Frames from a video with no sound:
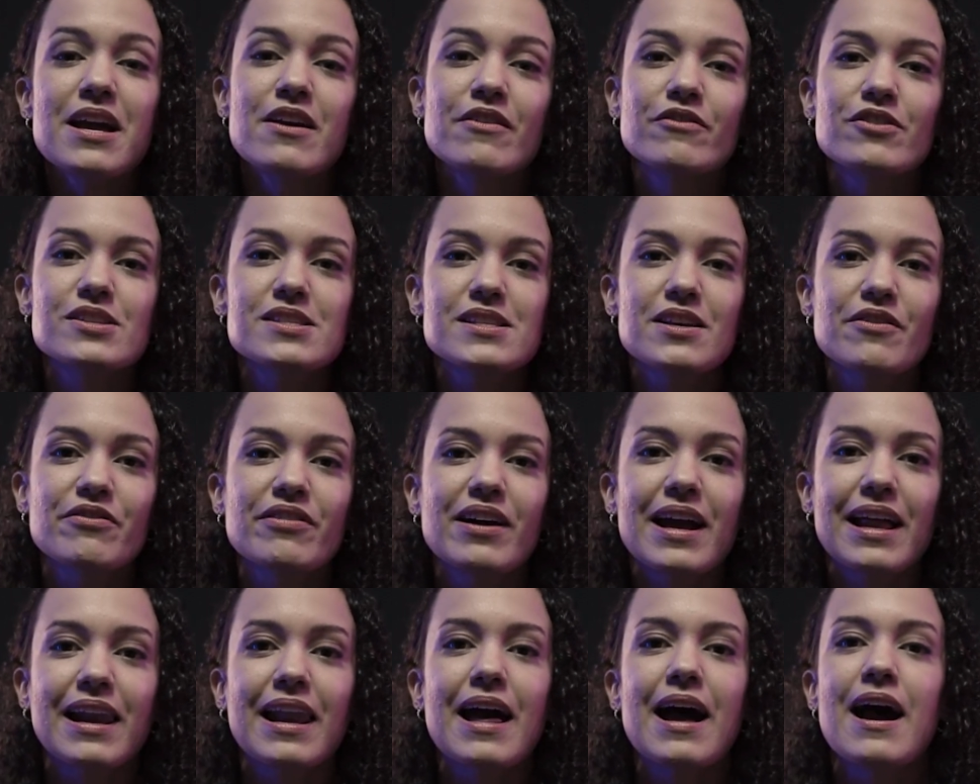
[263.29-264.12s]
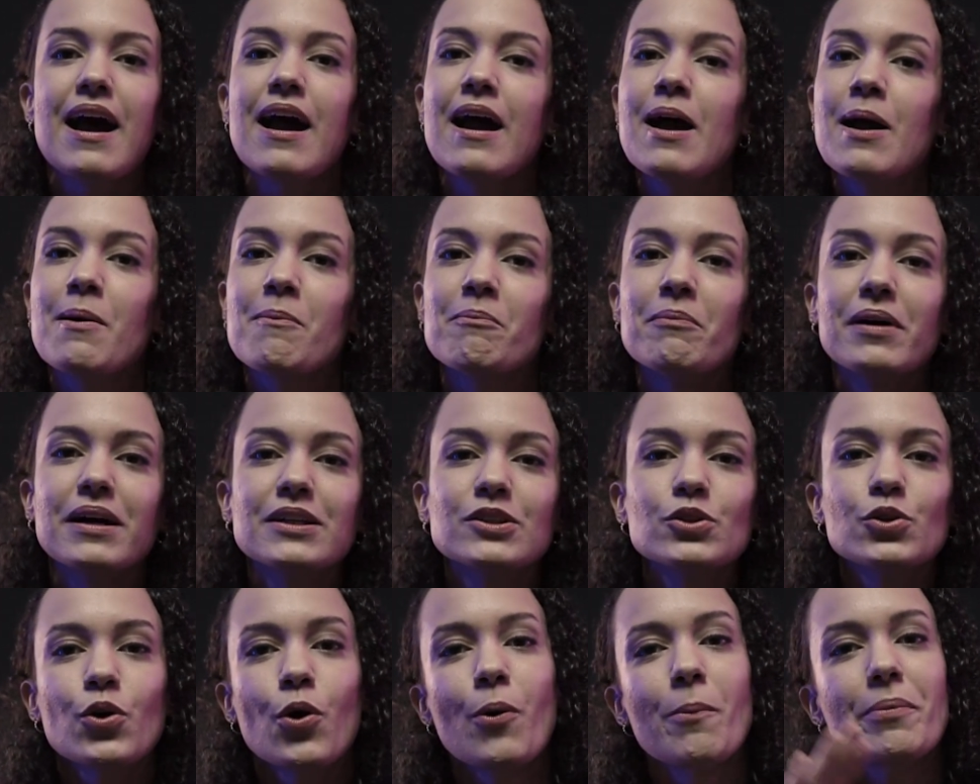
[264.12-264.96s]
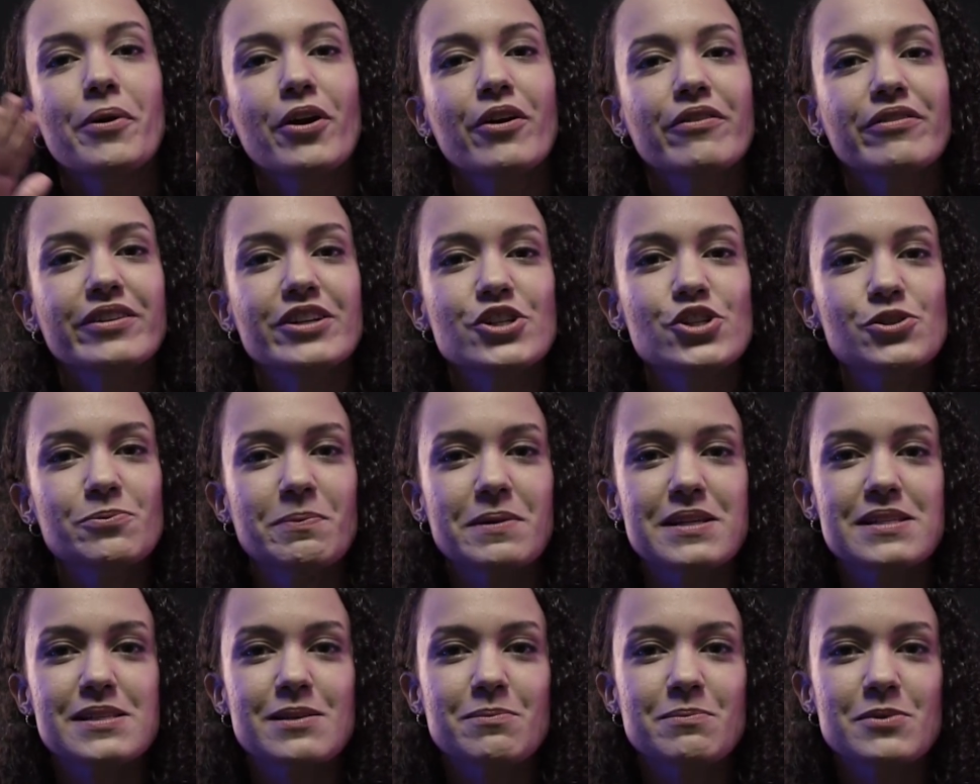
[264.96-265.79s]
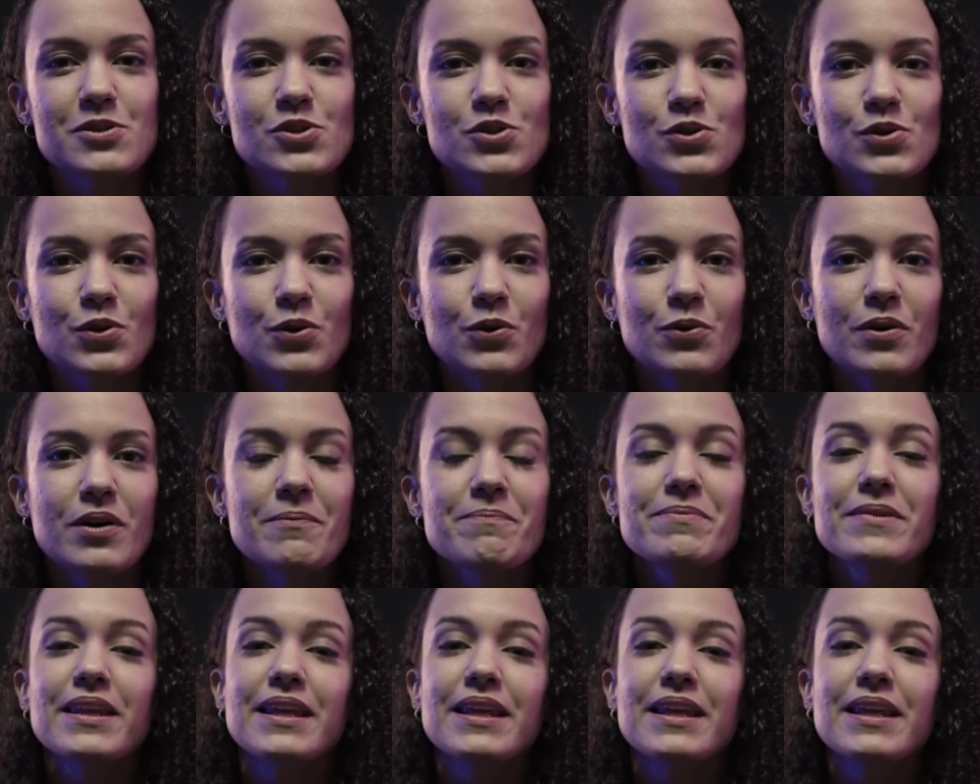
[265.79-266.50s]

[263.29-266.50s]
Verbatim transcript: você vai lá, manda o comprovante para essa pessoa